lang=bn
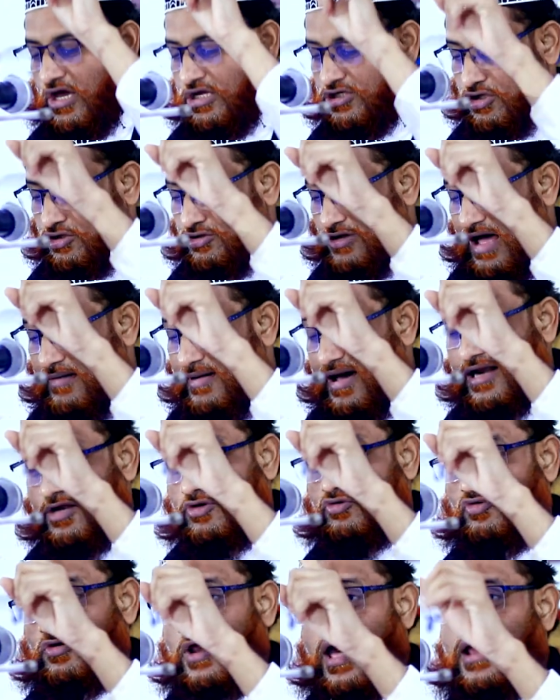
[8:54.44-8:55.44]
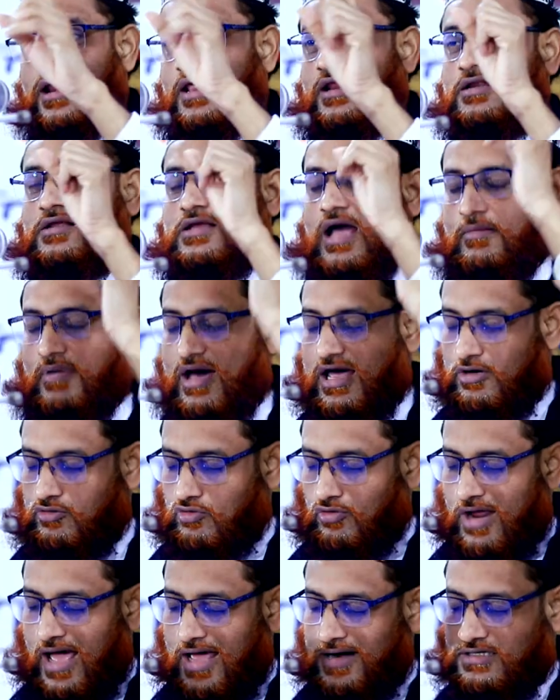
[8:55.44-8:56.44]
এই জন্য আমার কোরআনের আমার
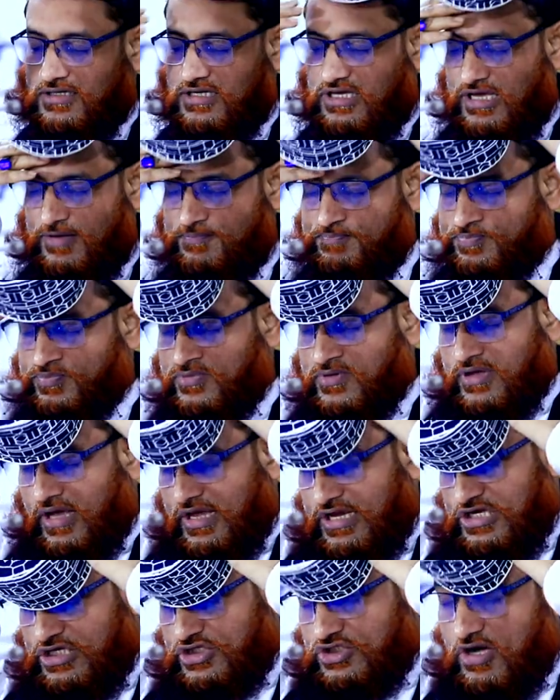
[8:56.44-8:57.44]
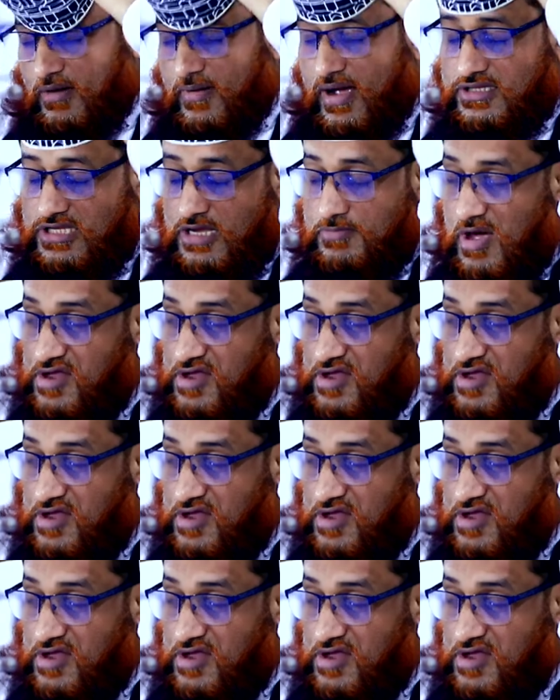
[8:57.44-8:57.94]
কোরআন কি এই সমাজে